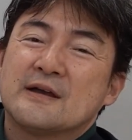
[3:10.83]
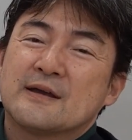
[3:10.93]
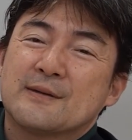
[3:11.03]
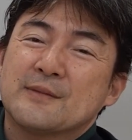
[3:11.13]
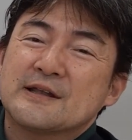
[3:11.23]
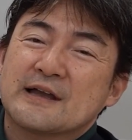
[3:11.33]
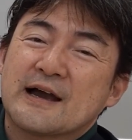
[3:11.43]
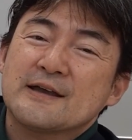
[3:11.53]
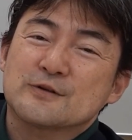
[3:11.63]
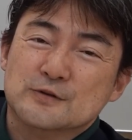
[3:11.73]
前に「
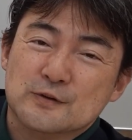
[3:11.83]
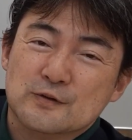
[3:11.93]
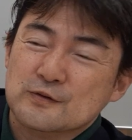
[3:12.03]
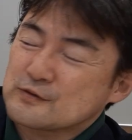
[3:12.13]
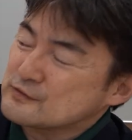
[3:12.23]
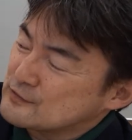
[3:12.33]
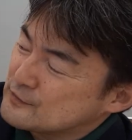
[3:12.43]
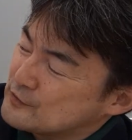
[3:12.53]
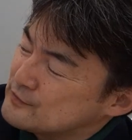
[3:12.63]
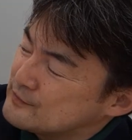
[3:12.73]
愛の園」というの
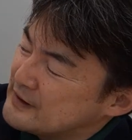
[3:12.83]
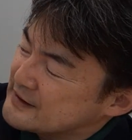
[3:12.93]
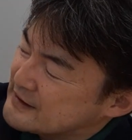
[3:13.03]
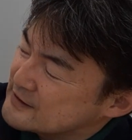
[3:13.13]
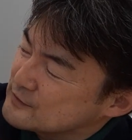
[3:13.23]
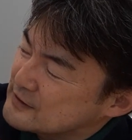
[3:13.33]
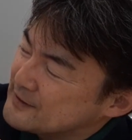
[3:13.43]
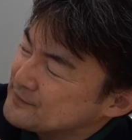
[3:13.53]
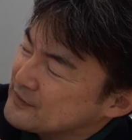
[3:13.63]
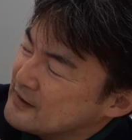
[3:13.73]
も前か後
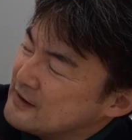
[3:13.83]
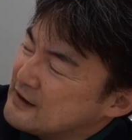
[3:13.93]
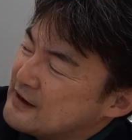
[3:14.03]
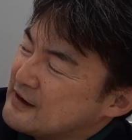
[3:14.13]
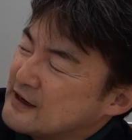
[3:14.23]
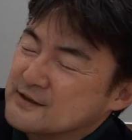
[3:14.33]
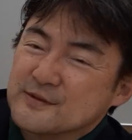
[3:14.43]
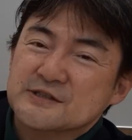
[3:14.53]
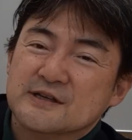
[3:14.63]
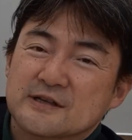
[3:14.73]
かえあり
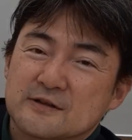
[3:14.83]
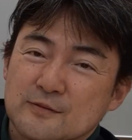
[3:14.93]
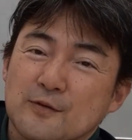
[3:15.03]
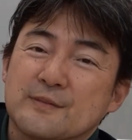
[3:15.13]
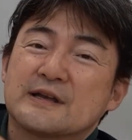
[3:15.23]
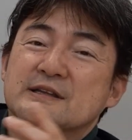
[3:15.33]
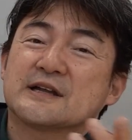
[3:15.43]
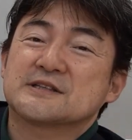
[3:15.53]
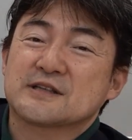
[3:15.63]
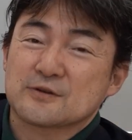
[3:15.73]
ましたけども前に
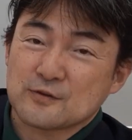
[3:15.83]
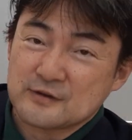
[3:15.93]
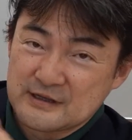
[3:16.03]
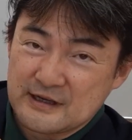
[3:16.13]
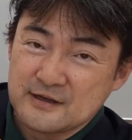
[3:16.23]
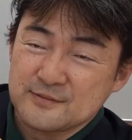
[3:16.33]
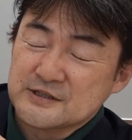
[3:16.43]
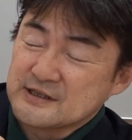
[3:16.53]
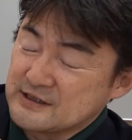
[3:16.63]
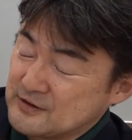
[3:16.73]
出した動画であり
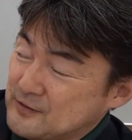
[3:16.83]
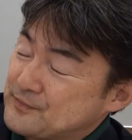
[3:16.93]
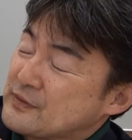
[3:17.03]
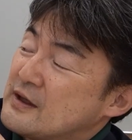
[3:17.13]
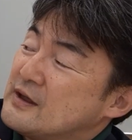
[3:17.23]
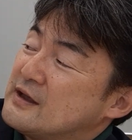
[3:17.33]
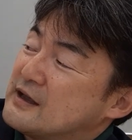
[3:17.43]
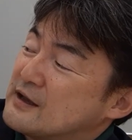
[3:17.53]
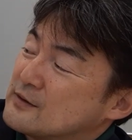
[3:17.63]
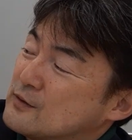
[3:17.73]
ましたけど、
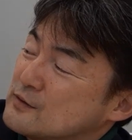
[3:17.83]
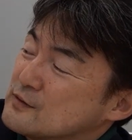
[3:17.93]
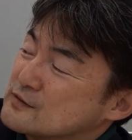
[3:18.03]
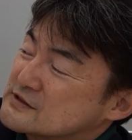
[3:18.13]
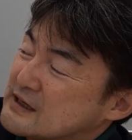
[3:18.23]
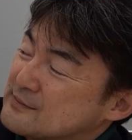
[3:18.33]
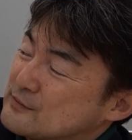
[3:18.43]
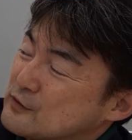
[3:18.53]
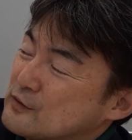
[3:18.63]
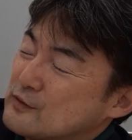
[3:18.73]
え五郎さ
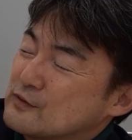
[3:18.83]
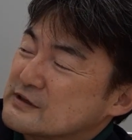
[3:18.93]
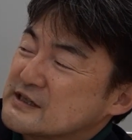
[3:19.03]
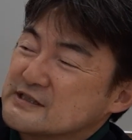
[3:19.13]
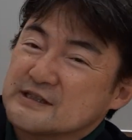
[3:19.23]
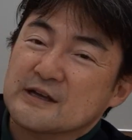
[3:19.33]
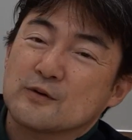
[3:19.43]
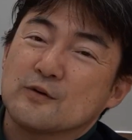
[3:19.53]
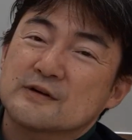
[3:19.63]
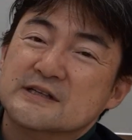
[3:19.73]
んも同じで
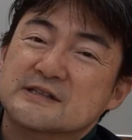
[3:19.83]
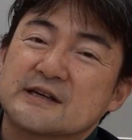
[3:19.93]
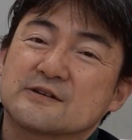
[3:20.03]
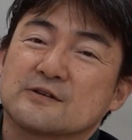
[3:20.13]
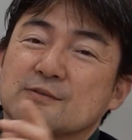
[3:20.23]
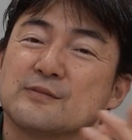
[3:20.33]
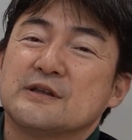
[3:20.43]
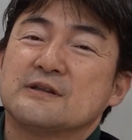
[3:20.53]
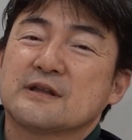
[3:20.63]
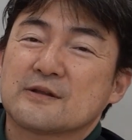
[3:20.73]
コーラスラインというのは
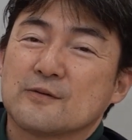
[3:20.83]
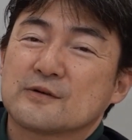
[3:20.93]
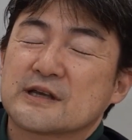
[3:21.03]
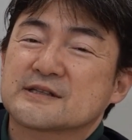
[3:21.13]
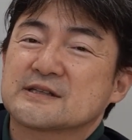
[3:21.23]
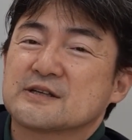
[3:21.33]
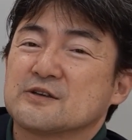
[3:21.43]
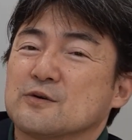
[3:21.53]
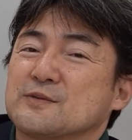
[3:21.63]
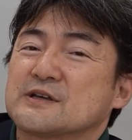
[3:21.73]
みんなのお客さん
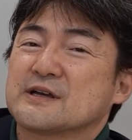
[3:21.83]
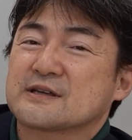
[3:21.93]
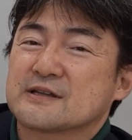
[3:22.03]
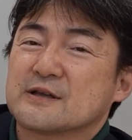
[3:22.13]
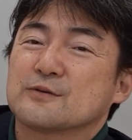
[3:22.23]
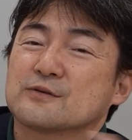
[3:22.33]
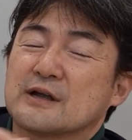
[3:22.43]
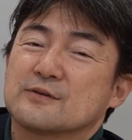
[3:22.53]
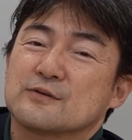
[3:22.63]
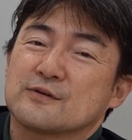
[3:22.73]
に呼びかけて
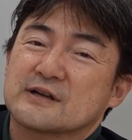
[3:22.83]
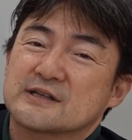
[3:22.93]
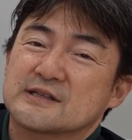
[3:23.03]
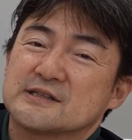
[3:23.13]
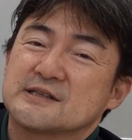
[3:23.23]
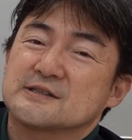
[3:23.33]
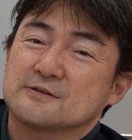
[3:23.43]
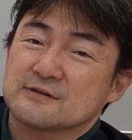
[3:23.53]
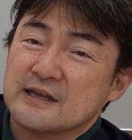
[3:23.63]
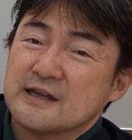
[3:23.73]
歌うという形です
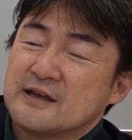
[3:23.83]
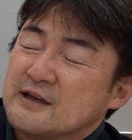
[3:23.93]
よね。